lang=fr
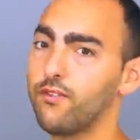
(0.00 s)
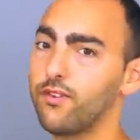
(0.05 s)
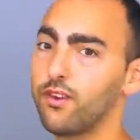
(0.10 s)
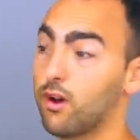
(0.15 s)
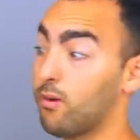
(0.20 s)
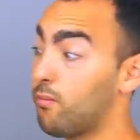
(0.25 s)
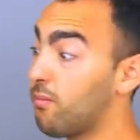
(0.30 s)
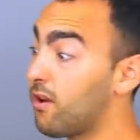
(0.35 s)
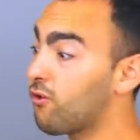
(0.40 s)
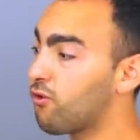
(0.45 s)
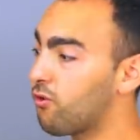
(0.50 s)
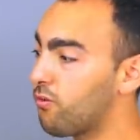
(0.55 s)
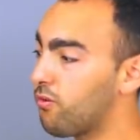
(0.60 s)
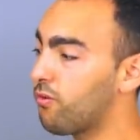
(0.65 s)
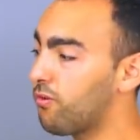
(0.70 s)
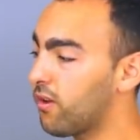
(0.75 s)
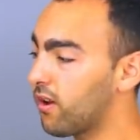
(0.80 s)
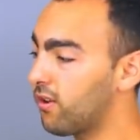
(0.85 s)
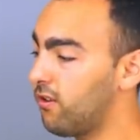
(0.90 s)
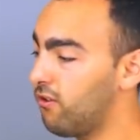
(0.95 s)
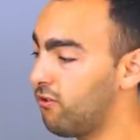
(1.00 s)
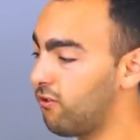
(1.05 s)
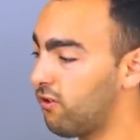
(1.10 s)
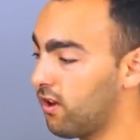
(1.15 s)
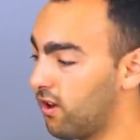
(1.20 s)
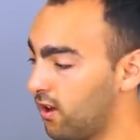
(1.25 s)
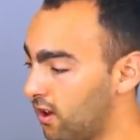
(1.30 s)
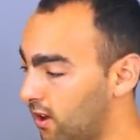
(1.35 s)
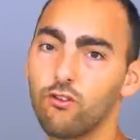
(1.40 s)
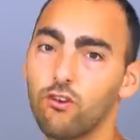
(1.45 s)
Comme là, je veux faire
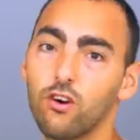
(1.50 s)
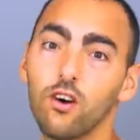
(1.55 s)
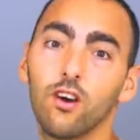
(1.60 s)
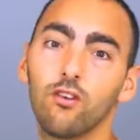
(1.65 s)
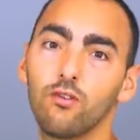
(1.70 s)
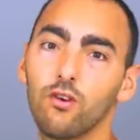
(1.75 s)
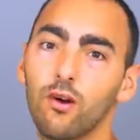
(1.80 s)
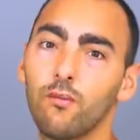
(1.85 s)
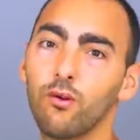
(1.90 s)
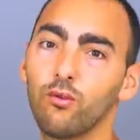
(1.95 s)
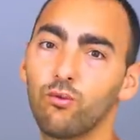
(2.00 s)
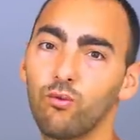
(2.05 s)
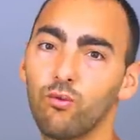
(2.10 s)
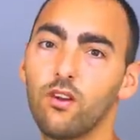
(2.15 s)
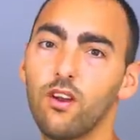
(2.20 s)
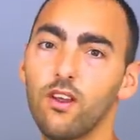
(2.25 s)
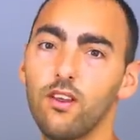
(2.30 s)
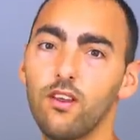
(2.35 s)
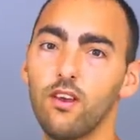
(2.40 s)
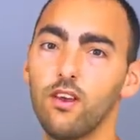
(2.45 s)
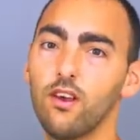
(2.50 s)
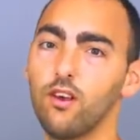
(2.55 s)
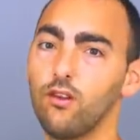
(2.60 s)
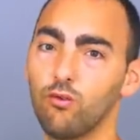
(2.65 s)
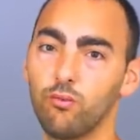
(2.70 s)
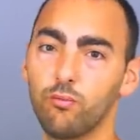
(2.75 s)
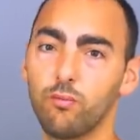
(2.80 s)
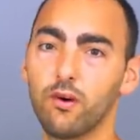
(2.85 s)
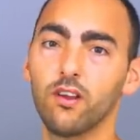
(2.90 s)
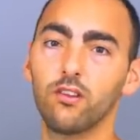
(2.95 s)
tiger, l'engrais vraiment toute l'année.
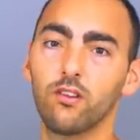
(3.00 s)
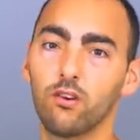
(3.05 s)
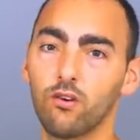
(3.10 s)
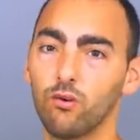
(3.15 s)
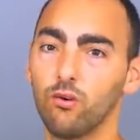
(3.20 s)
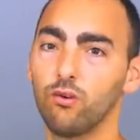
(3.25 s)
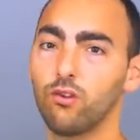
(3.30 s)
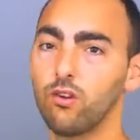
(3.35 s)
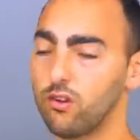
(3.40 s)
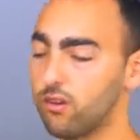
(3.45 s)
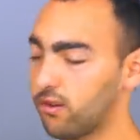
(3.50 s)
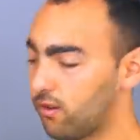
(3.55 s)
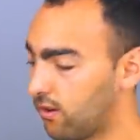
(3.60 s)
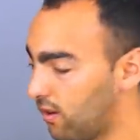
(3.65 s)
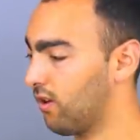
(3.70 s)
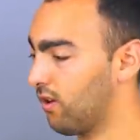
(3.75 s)
Donc printemps, automne.